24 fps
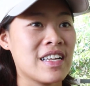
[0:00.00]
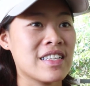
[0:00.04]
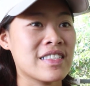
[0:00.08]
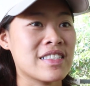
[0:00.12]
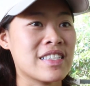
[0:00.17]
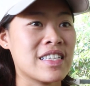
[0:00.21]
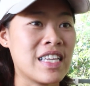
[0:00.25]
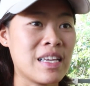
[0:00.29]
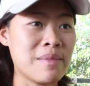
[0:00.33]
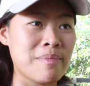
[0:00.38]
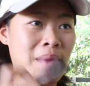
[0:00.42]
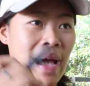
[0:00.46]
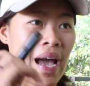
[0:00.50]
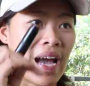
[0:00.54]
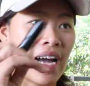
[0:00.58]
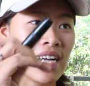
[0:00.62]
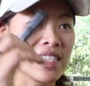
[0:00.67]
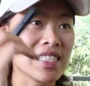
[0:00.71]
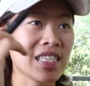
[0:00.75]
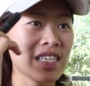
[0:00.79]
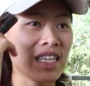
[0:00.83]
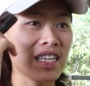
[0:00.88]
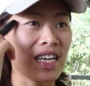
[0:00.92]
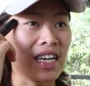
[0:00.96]
ทีนี้หมา
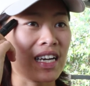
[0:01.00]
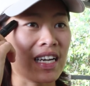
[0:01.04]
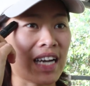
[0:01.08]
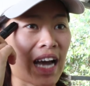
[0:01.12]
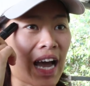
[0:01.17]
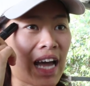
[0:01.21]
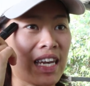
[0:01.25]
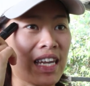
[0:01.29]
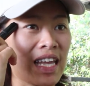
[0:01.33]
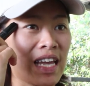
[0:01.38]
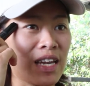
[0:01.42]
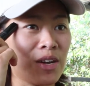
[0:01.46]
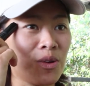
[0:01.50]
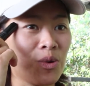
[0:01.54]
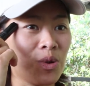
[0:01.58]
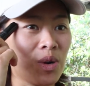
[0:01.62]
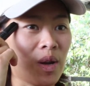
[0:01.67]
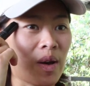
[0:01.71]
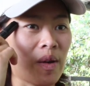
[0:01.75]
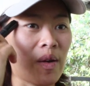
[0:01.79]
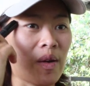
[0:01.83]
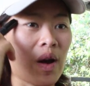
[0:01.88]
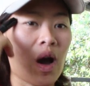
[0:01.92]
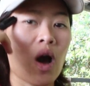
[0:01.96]
ก็จะเกิดการเรียนรู้
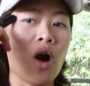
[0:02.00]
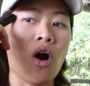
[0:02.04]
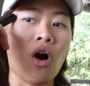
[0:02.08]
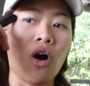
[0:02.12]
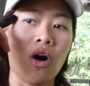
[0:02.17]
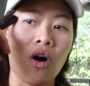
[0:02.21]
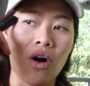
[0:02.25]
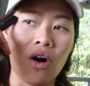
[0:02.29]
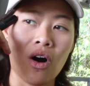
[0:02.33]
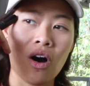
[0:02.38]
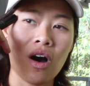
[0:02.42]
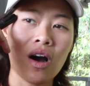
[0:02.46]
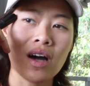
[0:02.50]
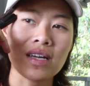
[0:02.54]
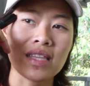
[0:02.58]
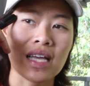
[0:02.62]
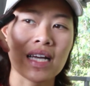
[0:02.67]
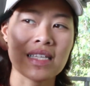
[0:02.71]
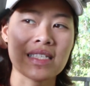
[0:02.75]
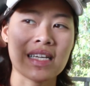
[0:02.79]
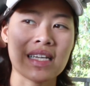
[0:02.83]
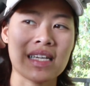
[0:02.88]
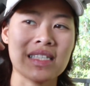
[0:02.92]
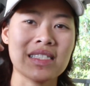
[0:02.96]
แล้วอ๋อ
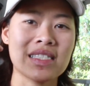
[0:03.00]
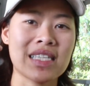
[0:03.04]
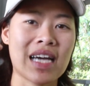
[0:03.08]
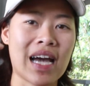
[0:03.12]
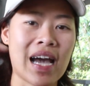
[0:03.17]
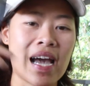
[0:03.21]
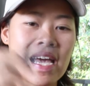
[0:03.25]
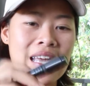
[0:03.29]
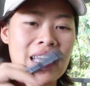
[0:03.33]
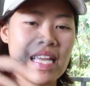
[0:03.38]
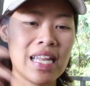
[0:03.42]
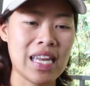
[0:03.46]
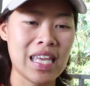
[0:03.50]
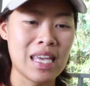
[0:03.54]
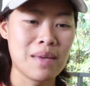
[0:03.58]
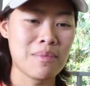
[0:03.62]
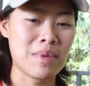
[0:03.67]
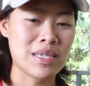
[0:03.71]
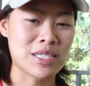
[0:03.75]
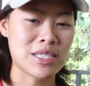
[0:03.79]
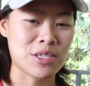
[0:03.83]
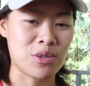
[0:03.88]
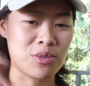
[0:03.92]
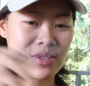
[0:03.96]
ถ้าฉันจะให้อีนี่
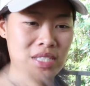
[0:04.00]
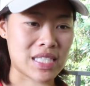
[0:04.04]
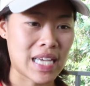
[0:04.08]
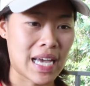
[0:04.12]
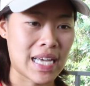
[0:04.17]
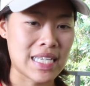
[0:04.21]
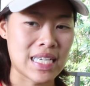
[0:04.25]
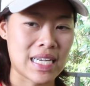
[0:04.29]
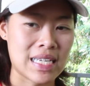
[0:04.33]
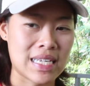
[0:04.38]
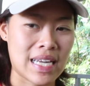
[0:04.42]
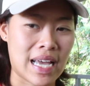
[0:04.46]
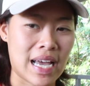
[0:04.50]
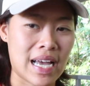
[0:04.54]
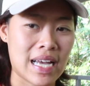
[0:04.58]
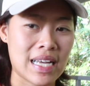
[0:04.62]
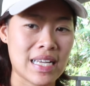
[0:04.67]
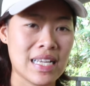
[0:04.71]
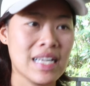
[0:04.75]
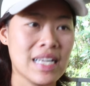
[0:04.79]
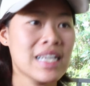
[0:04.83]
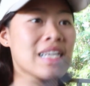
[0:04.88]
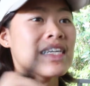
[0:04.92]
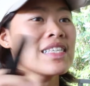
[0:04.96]
มาสนใจฉันนะ
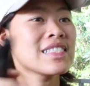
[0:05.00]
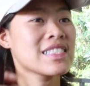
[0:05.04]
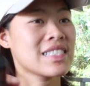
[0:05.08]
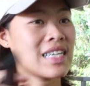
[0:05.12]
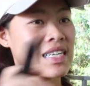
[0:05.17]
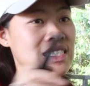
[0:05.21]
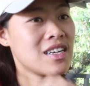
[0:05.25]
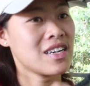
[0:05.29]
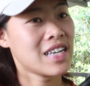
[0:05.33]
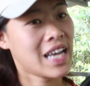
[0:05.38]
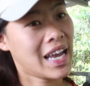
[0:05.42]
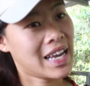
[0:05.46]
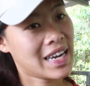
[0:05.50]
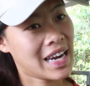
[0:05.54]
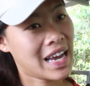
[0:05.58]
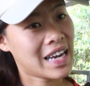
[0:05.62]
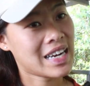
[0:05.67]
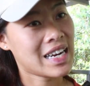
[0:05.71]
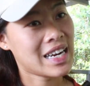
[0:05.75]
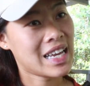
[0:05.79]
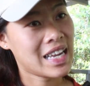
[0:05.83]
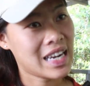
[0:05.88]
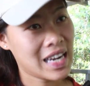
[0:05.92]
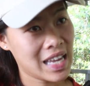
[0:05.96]
ฉันก็แค่
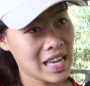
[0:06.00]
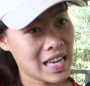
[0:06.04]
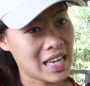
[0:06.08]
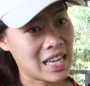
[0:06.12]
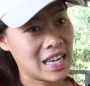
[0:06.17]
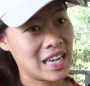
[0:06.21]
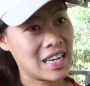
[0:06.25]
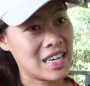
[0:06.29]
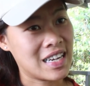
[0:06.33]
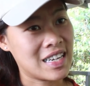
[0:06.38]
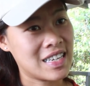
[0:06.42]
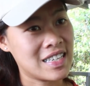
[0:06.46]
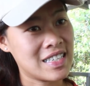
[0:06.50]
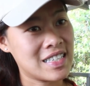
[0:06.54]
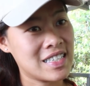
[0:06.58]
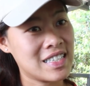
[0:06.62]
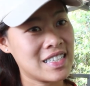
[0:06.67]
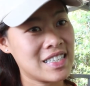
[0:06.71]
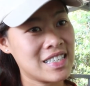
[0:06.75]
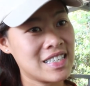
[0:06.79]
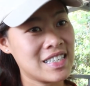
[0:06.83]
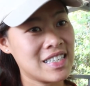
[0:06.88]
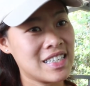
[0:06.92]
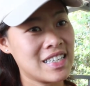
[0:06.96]
นั่งนิ่
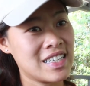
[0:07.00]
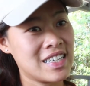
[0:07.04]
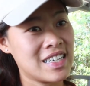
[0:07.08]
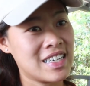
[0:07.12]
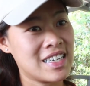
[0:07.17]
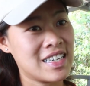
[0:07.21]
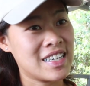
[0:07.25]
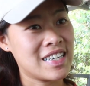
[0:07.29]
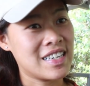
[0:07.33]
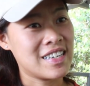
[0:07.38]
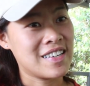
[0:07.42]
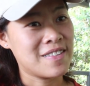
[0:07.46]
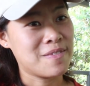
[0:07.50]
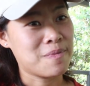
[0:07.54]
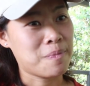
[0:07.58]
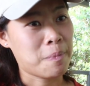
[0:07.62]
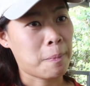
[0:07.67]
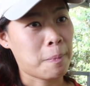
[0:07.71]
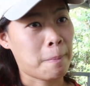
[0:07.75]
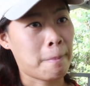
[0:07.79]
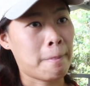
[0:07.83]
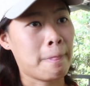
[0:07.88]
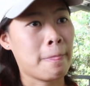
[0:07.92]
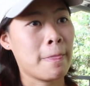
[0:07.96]

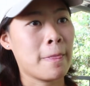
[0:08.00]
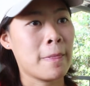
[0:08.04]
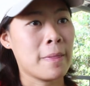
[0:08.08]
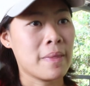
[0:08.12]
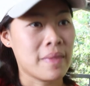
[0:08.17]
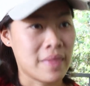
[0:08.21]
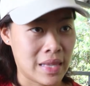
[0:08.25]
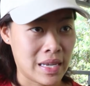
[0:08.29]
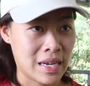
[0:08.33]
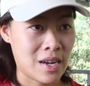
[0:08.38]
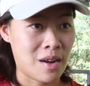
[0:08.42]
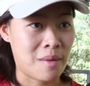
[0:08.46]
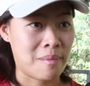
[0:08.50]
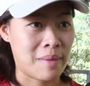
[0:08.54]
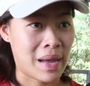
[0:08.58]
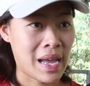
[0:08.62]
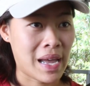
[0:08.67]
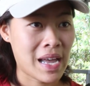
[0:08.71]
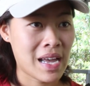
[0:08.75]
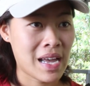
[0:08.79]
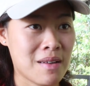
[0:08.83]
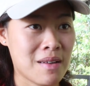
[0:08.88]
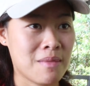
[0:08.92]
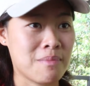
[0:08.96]
งๆนะเหรอไหม
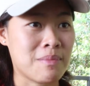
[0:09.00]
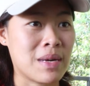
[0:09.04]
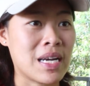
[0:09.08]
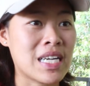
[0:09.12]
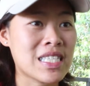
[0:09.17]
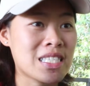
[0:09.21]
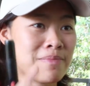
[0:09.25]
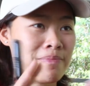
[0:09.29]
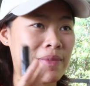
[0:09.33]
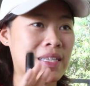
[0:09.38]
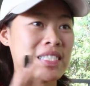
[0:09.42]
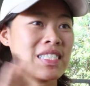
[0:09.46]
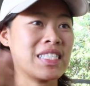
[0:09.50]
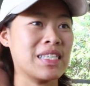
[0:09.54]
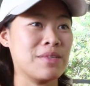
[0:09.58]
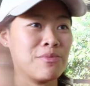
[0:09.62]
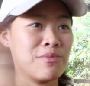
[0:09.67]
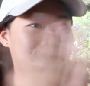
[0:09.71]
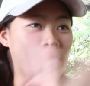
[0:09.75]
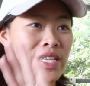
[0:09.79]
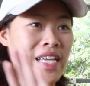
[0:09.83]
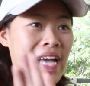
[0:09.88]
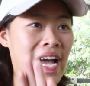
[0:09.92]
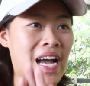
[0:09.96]
มันก็จะเป็นจิต
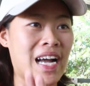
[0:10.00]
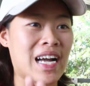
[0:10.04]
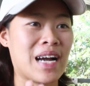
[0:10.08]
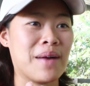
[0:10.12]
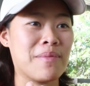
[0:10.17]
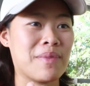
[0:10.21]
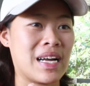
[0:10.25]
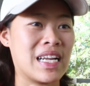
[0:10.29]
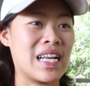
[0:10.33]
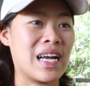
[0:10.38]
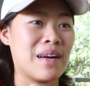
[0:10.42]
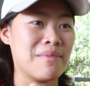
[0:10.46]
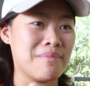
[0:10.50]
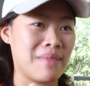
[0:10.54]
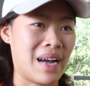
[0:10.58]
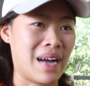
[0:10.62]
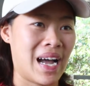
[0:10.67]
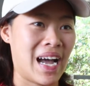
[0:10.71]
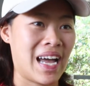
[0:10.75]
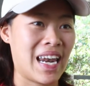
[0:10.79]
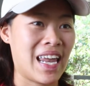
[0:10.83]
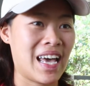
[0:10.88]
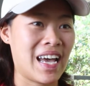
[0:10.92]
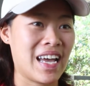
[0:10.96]
วิทยากลับกันกับห
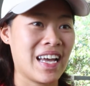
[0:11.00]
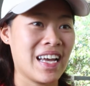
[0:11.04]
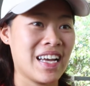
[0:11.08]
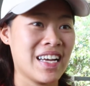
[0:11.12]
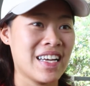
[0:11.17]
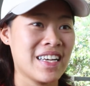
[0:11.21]
มาละ